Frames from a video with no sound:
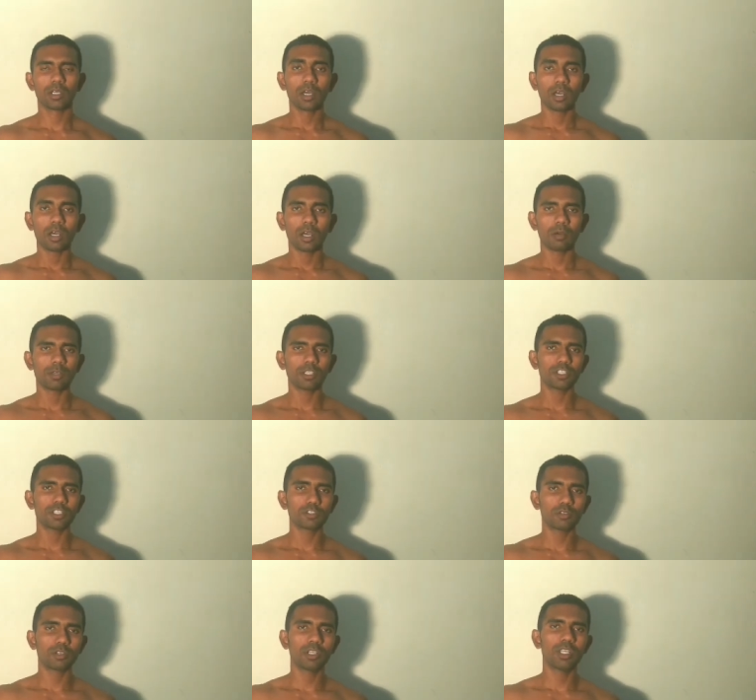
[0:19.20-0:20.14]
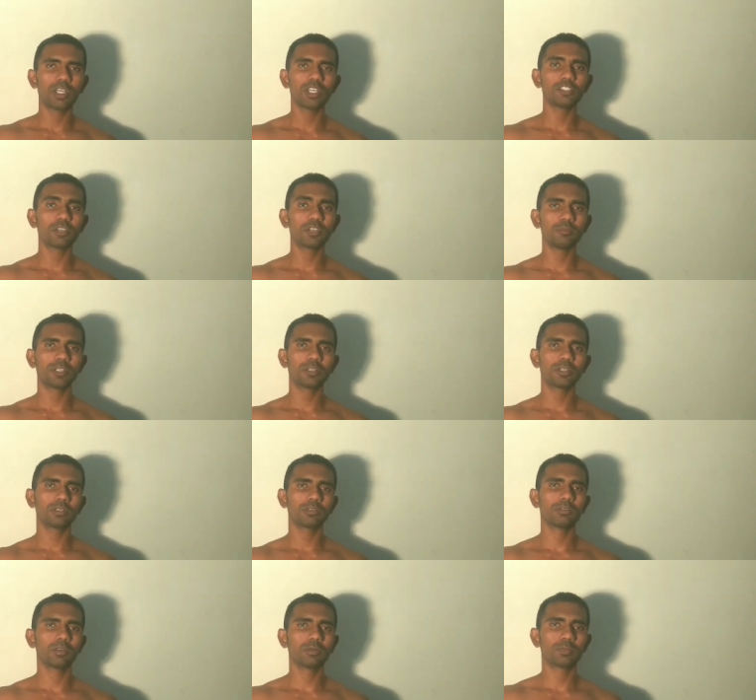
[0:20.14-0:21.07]
আমাদের শরীরে যে
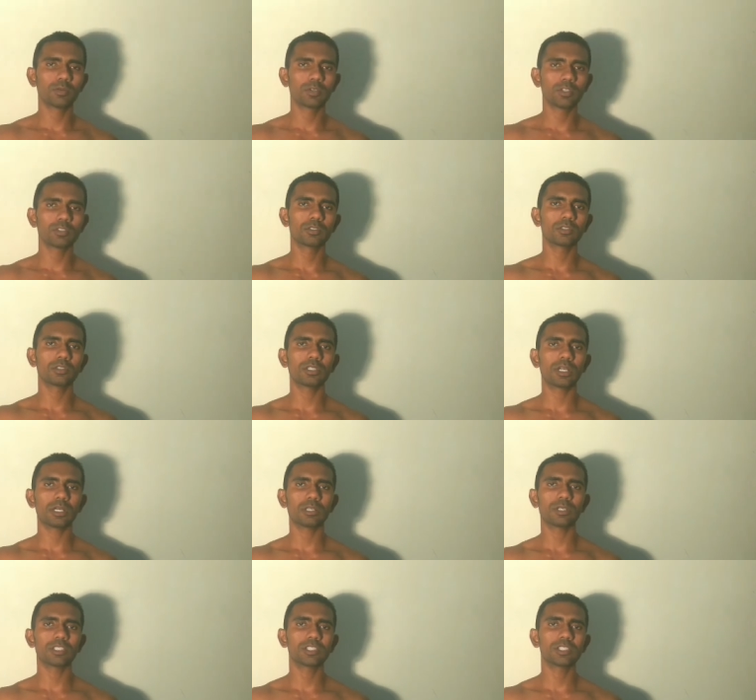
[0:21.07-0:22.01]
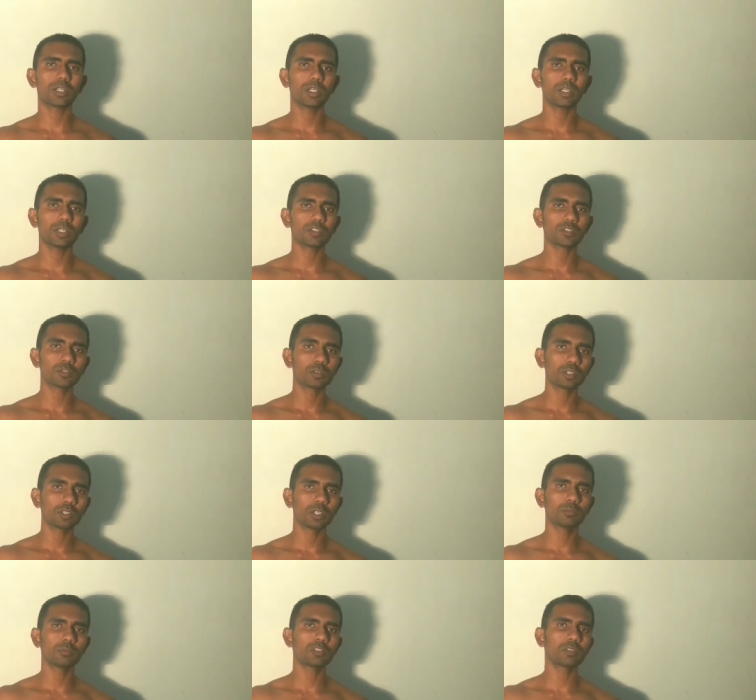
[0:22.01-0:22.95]
মিনারেলগুলো প্রয়োজন তার মাঝে সোডিয়াম
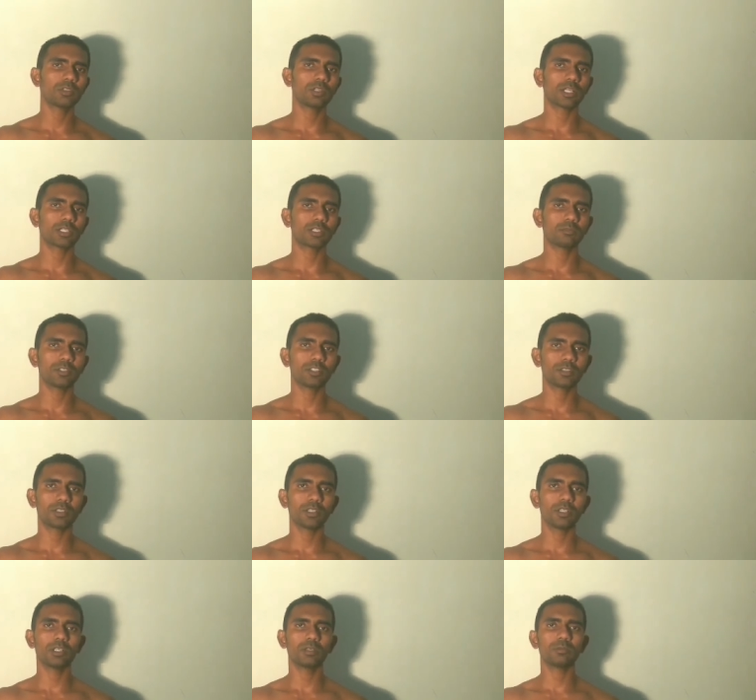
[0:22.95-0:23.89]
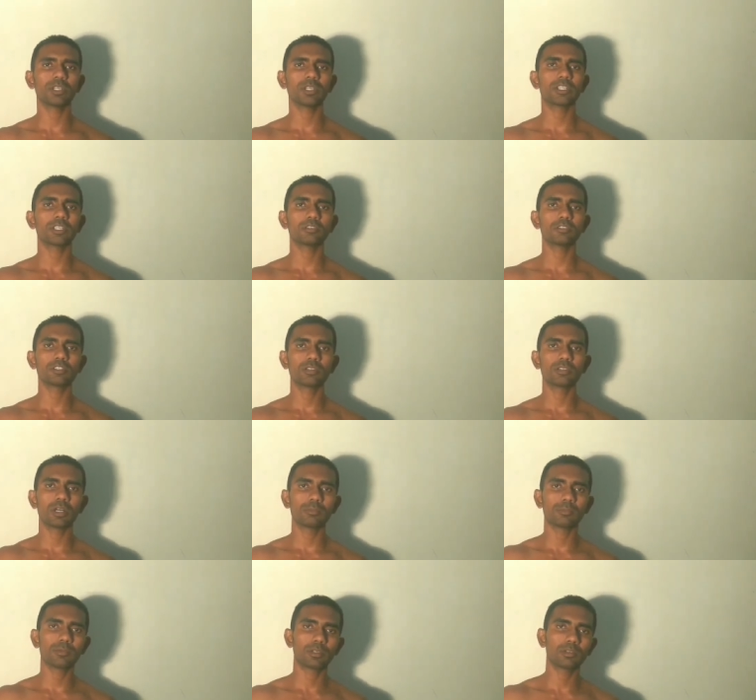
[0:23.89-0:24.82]
হচ্ছিল একটা মিনারেল এবং এটা হচ্ছিল
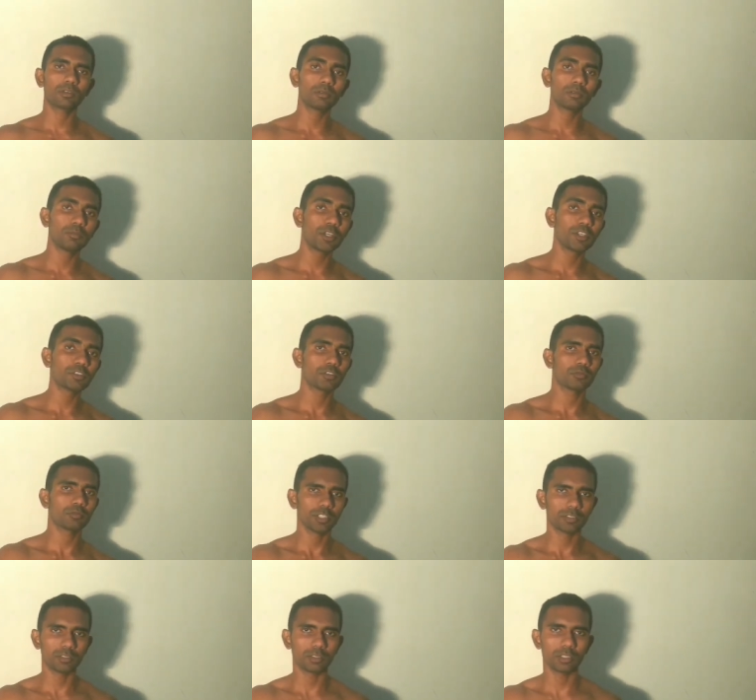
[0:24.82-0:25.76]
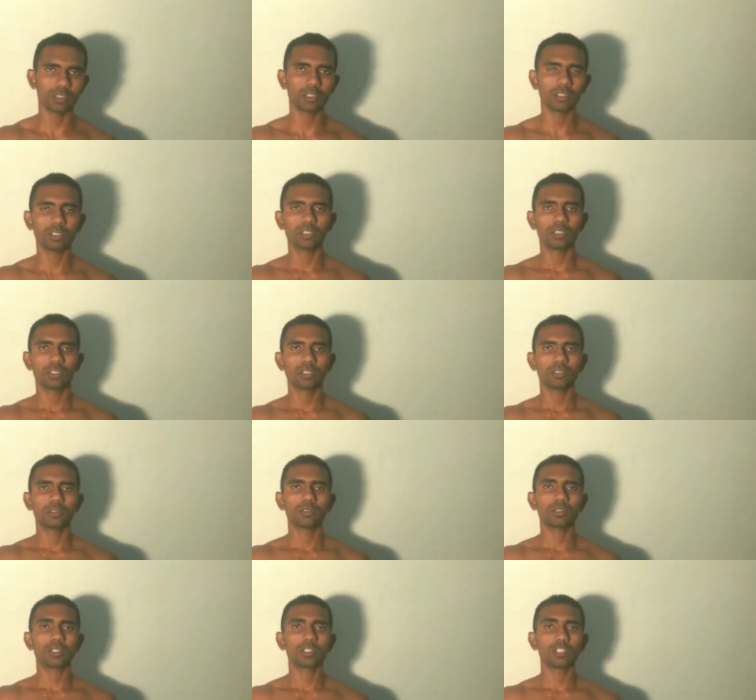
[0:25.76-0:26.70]
আপনার হলো মেজর মিনারেল
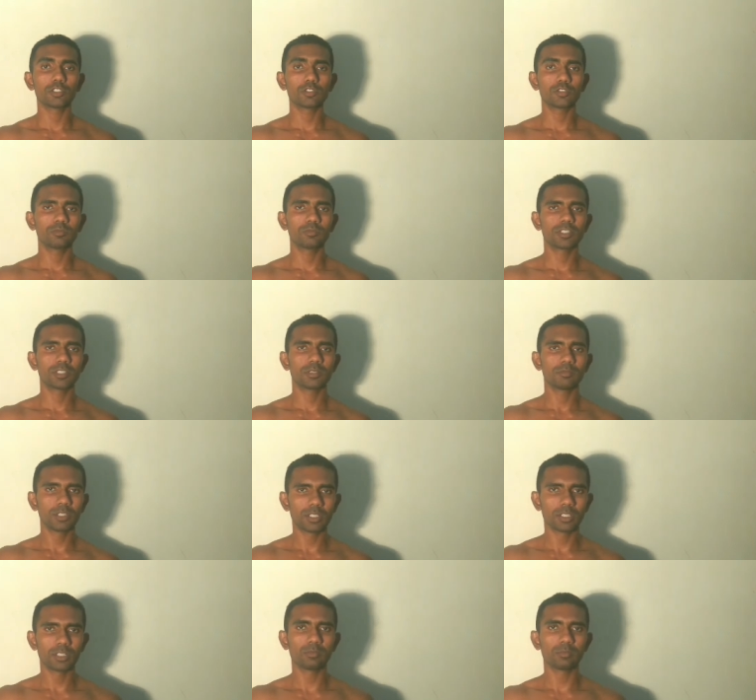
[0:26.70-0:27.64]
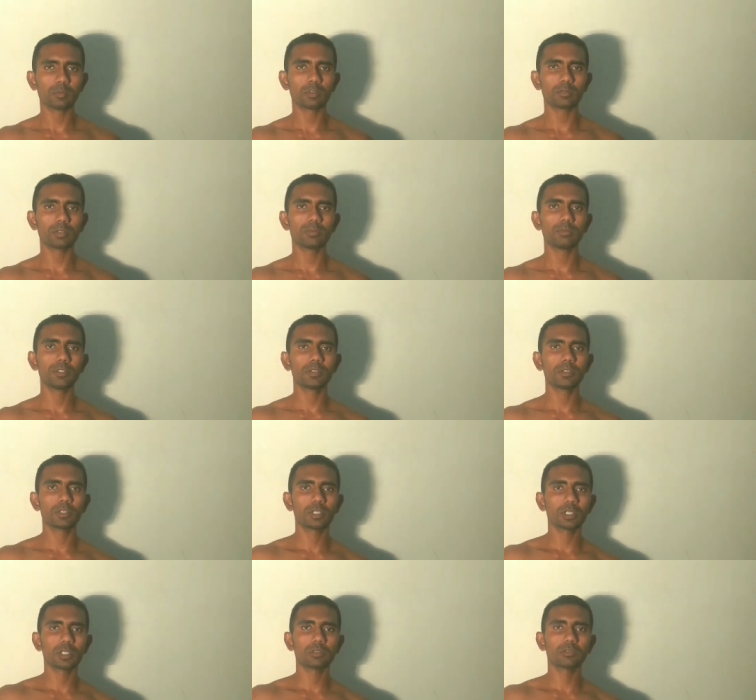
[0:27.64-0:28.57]
অর্থাৎ যে চব্বিশটা মিনারেল পূর্বের ভিডিওতে
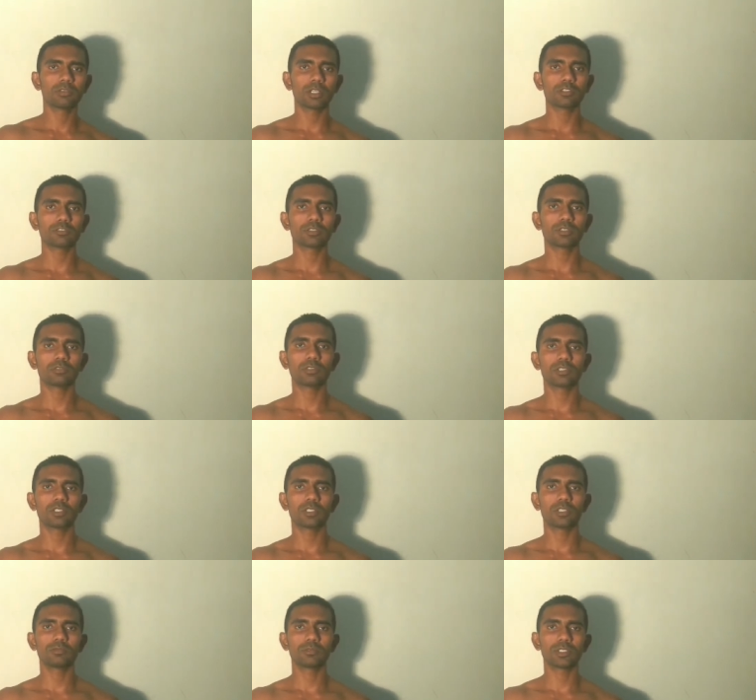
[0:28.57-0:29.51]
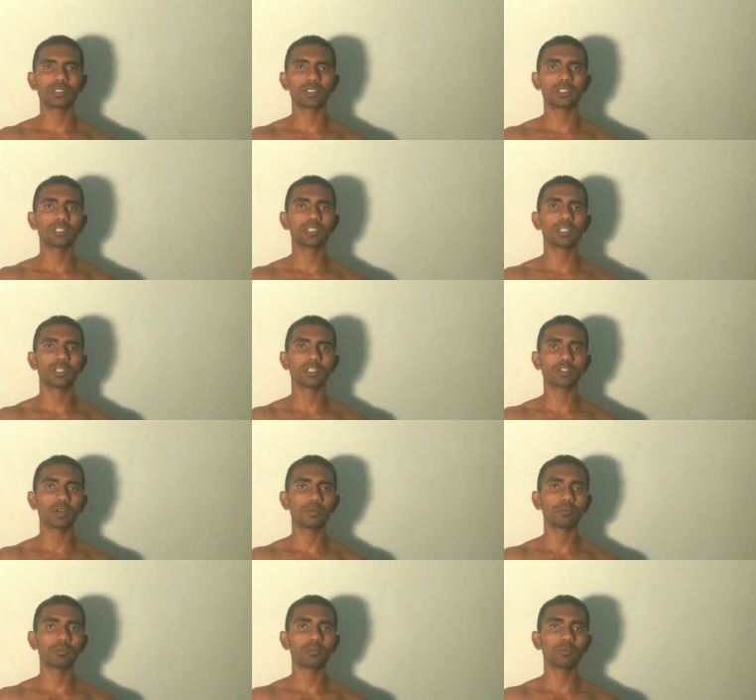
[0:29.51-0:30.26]
কিন্তু আলোচনা করেছিলাম যে এসেন্সিয়াল সব